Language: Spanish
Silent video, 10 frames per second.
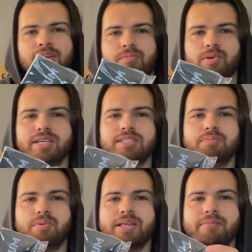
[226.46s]
Porque si
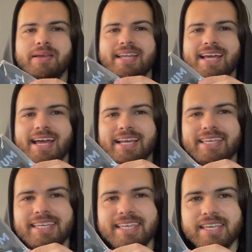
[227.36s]
pueden ver,
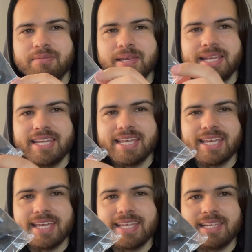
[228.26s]
aquí viene
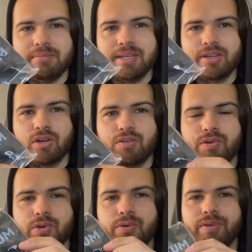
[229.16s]
el
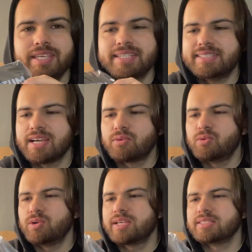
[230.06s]
micrófono y está
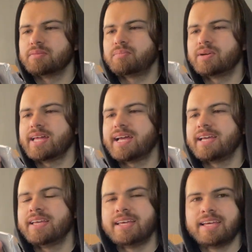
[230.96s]
cool que se
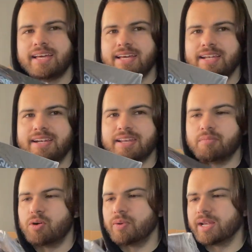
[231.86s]
pueda
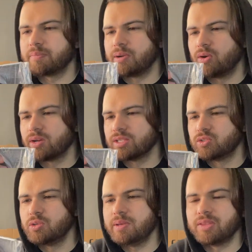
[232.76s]
remover, pero lo que
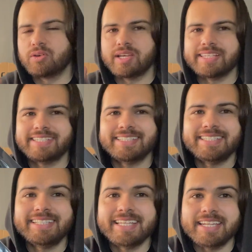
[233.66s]
estoy viendo es que
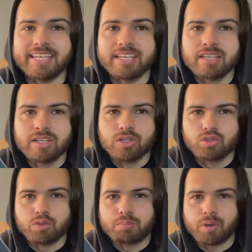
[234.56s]
sí tiene
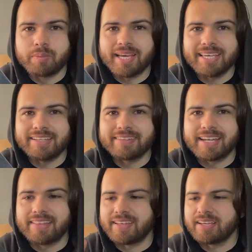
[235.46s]
su propia
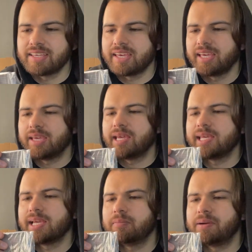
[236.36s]
entrada
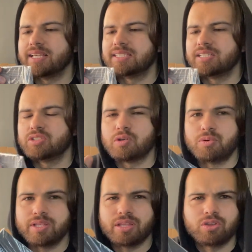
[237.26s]
que al parecer es
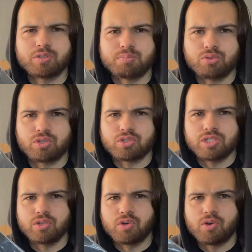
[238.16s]
como de
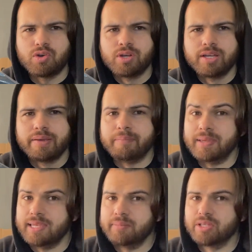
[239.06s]
2.5
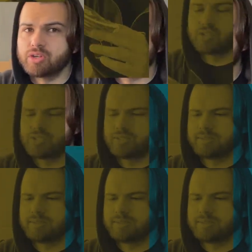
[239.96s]
milímetros.